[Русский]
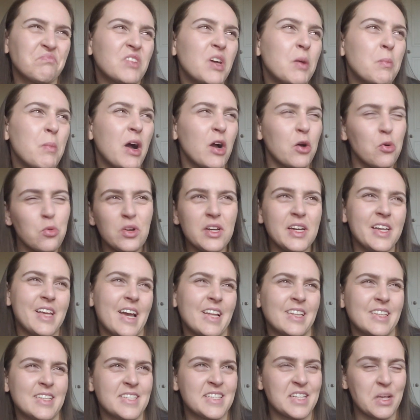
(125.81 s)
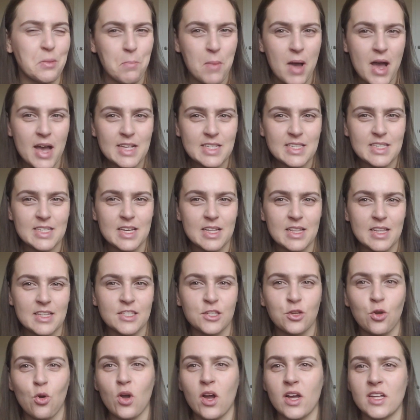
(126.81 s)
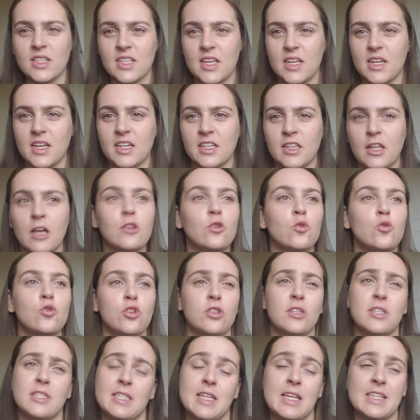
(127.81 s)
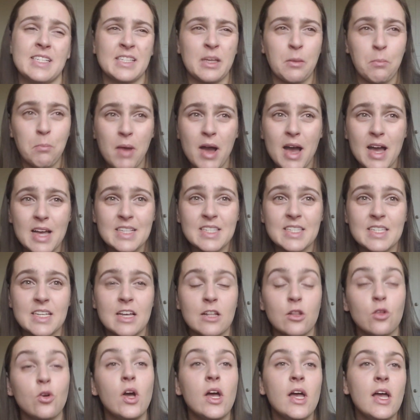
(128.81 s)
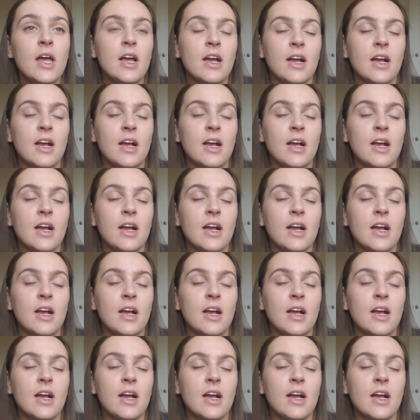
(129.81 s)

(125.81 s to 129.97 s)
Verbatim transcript: могу ли я это сама делать, сколько денег на это уйдет, если я сама делаю,